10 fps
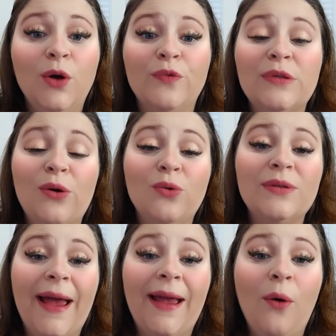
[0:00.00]
você
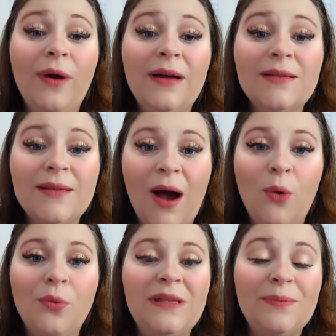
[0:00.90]
consegue alcançar
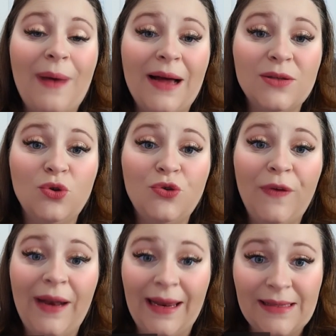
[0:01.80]
um espaço
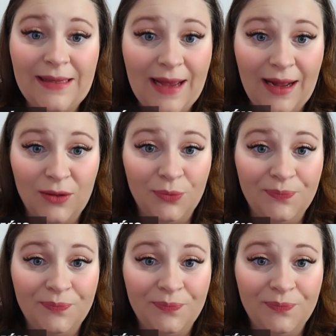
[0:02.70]
diferenciado.